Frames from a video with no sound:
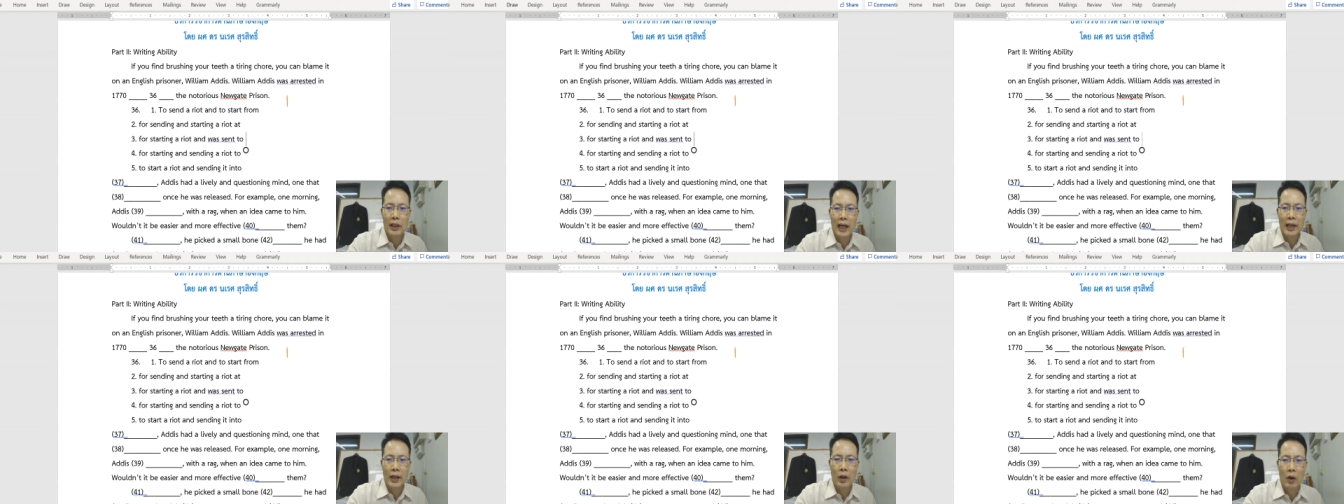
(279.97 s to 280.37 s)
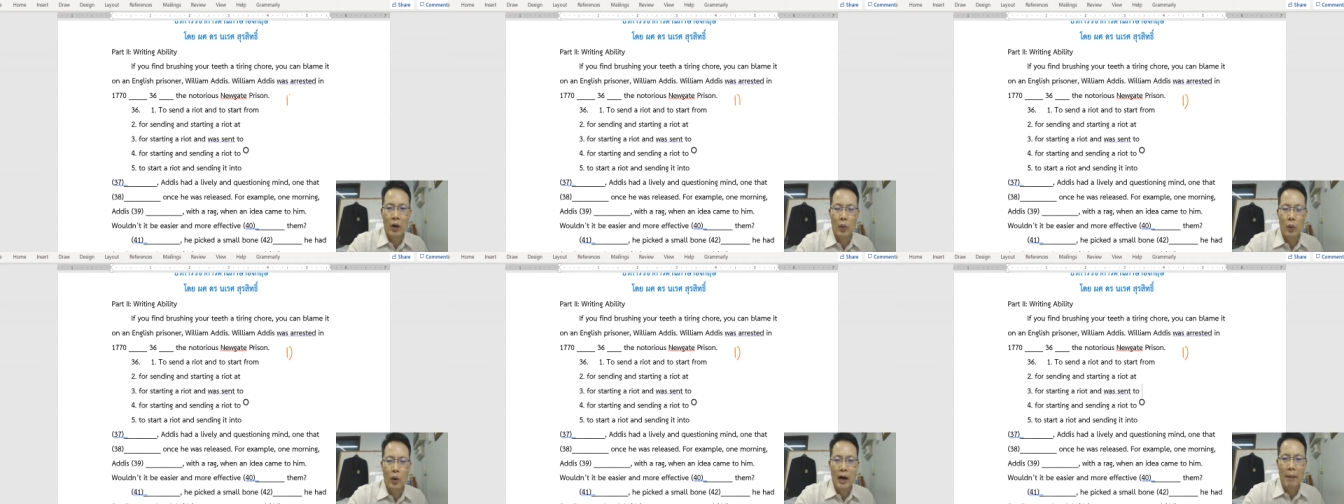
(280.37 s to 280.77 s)
การออก
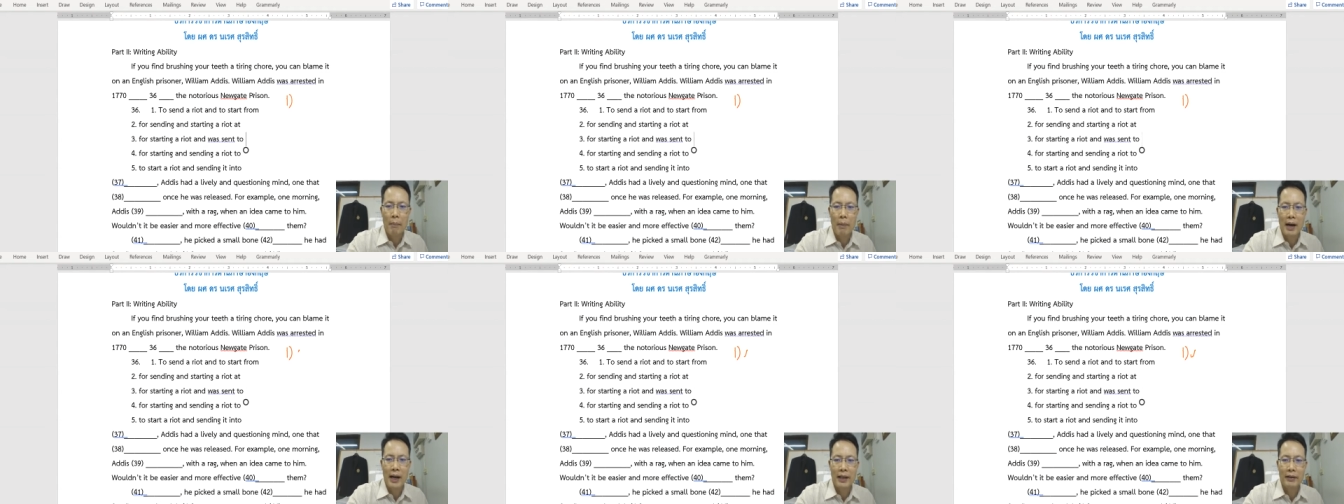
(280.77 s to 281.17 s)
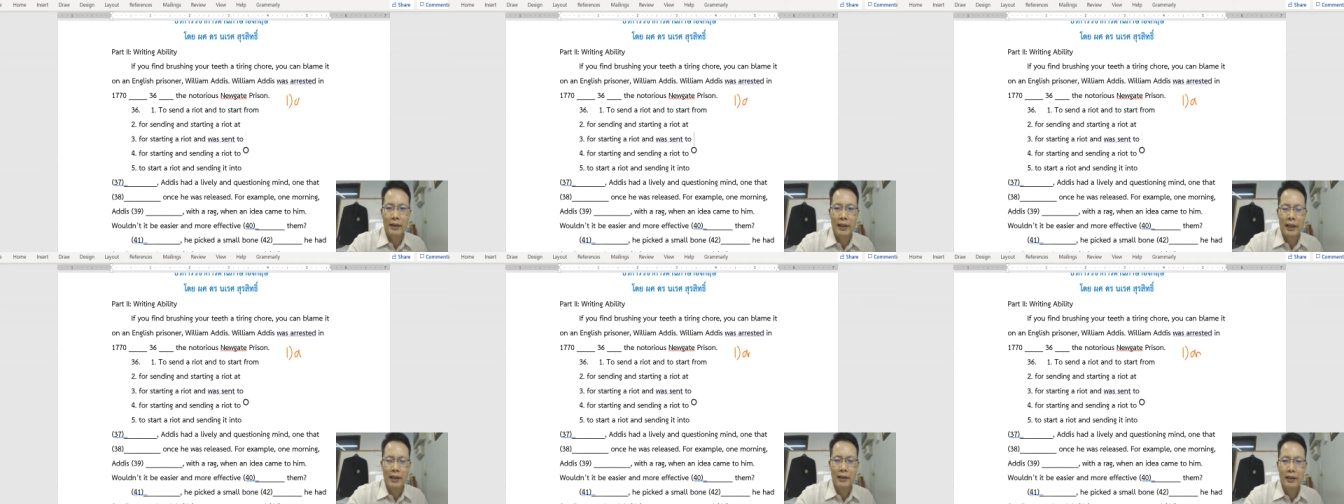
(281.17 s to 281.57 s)
ความหมายด้วย
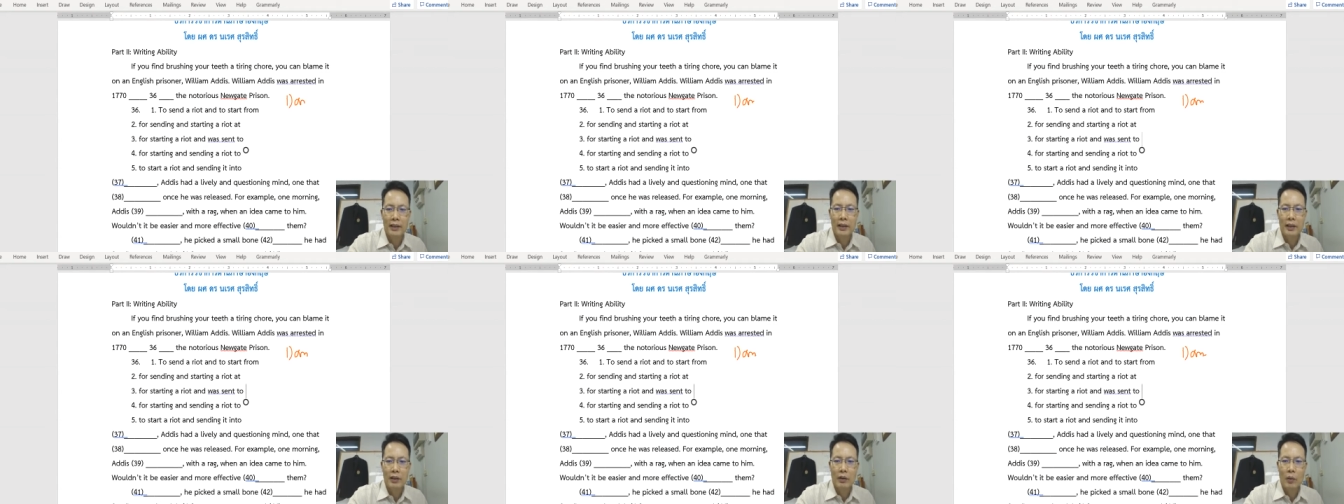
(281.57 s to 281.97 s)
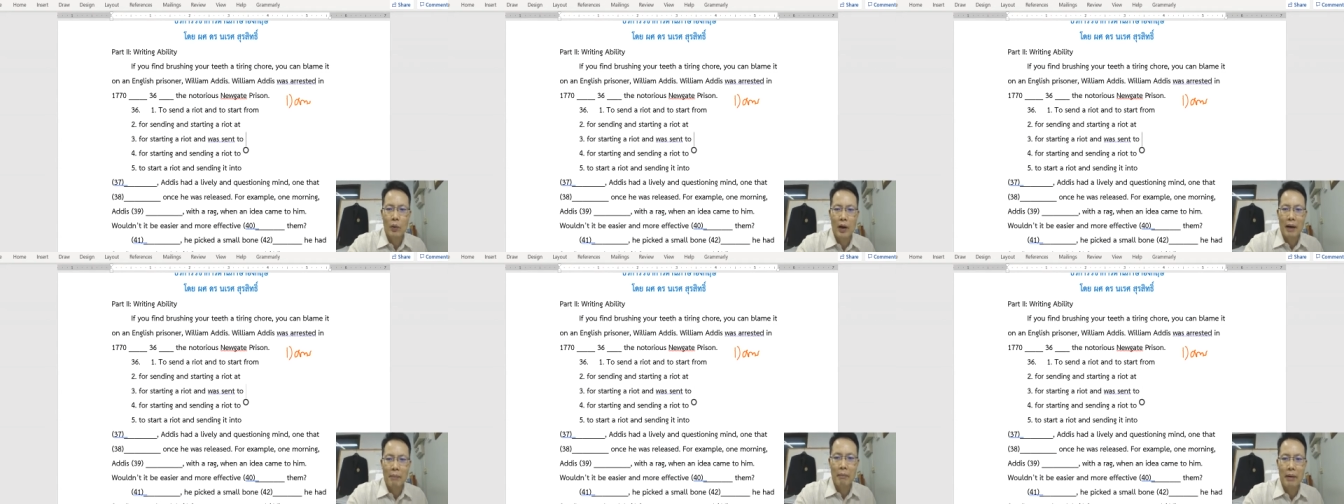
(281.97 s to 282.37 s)
นะค
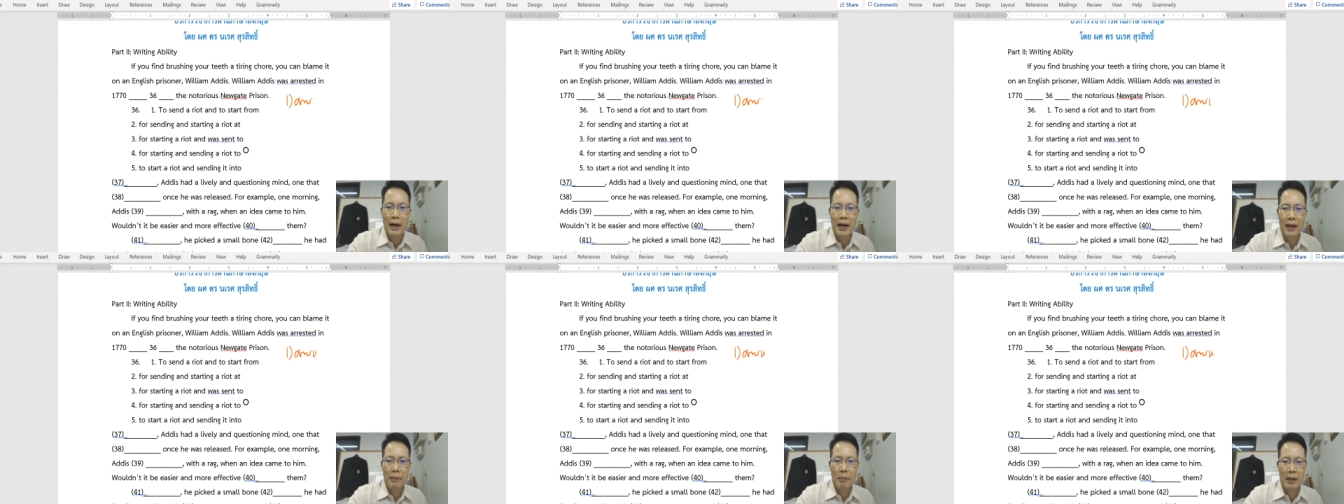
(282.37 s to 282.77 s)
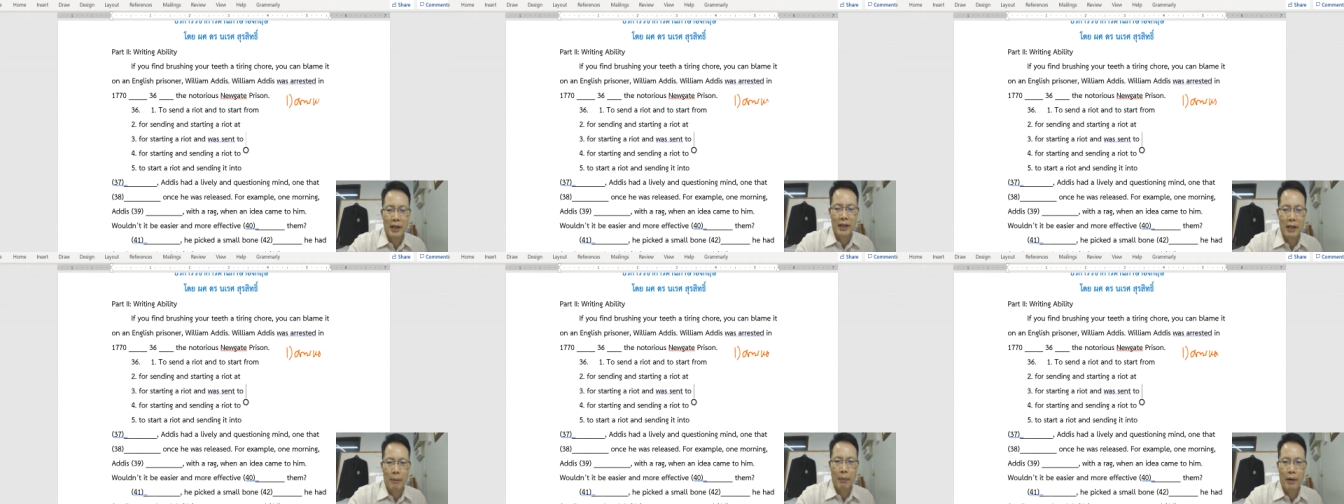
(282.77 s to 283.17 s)
วามหมายเป็นอัน
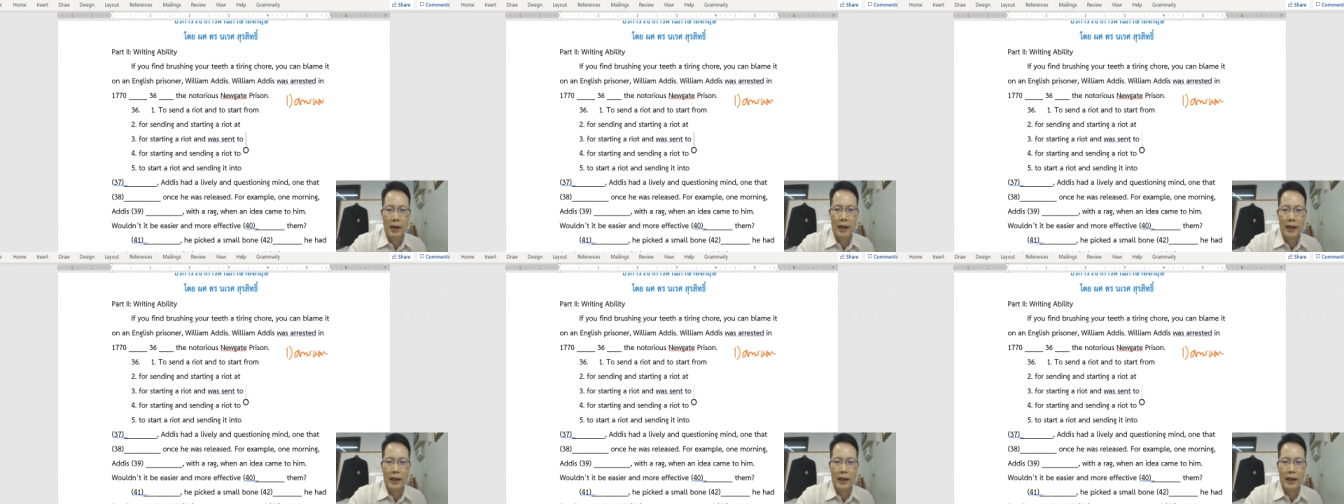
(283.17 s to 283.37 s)
ดับแร